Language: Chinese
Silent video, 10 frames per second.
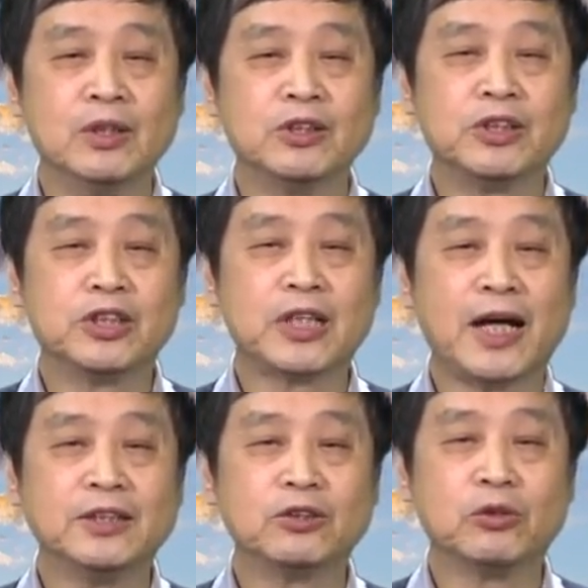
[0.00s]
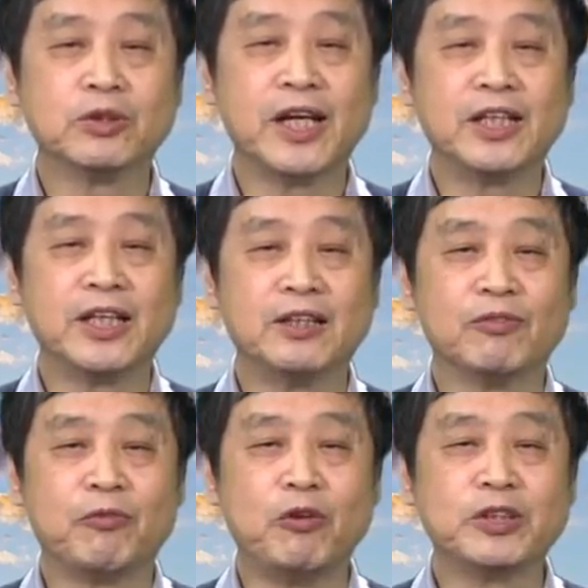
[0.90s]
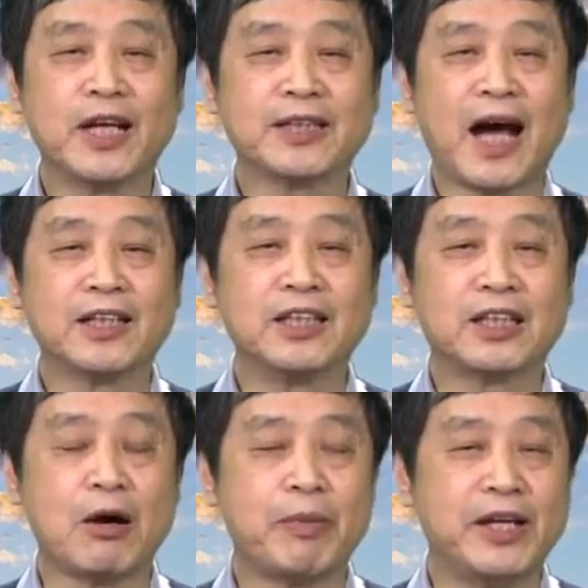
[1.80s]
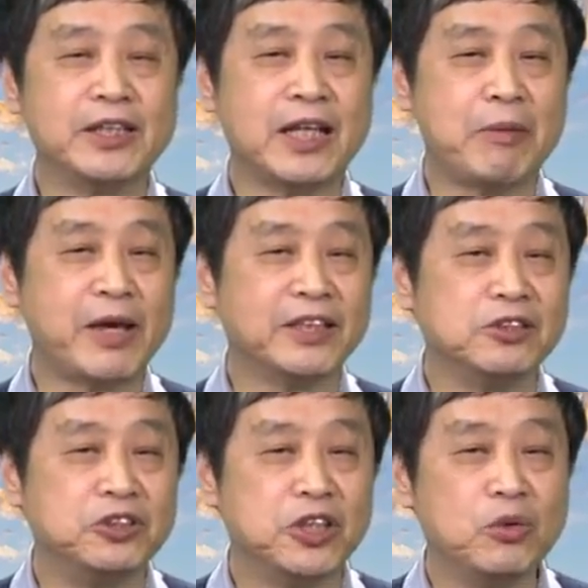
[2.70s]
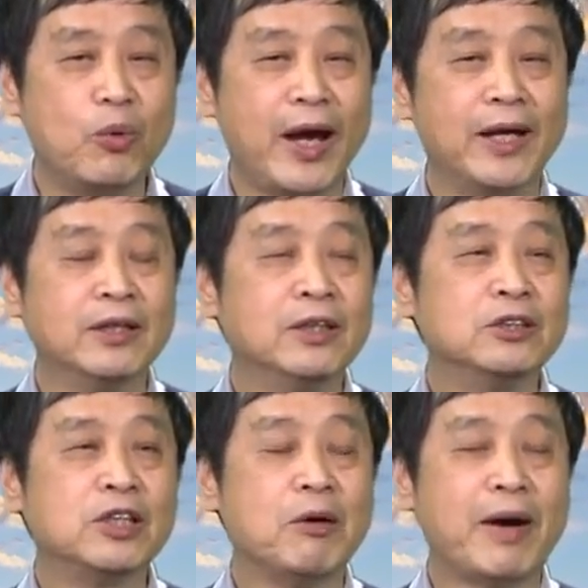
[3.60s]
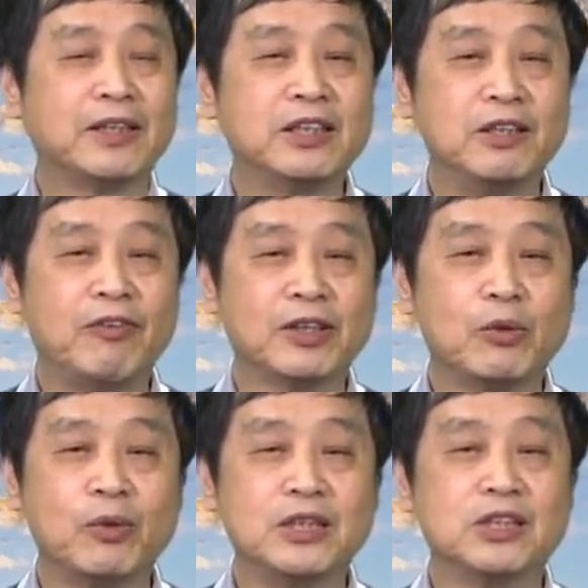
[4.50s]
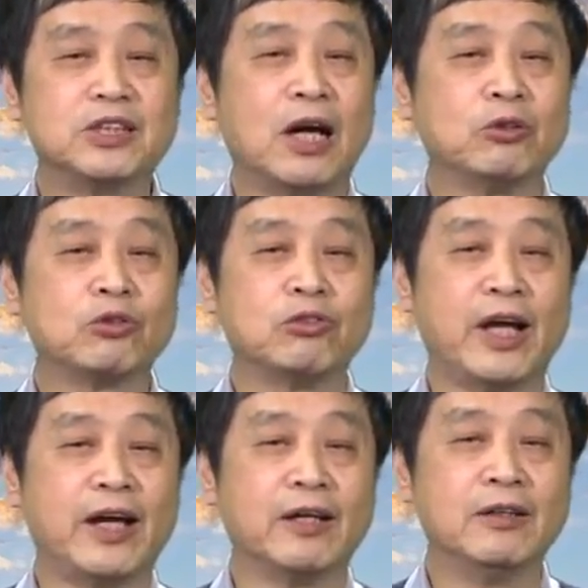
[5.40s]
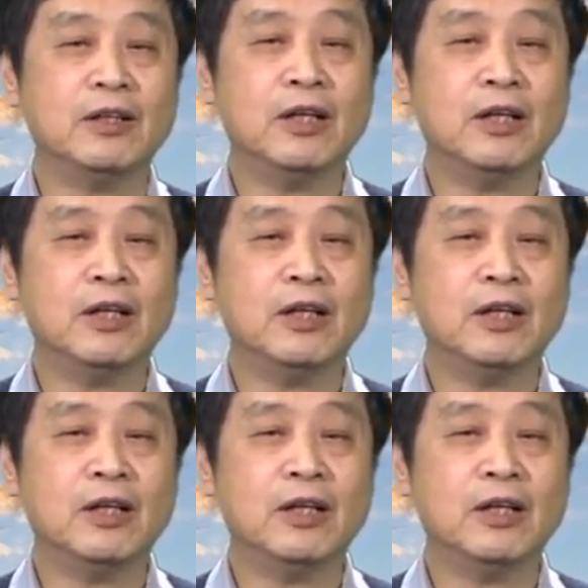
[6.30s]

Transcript: 其他人从那里封疆大吏到北京来变成京官，就要把地方的位置交出来。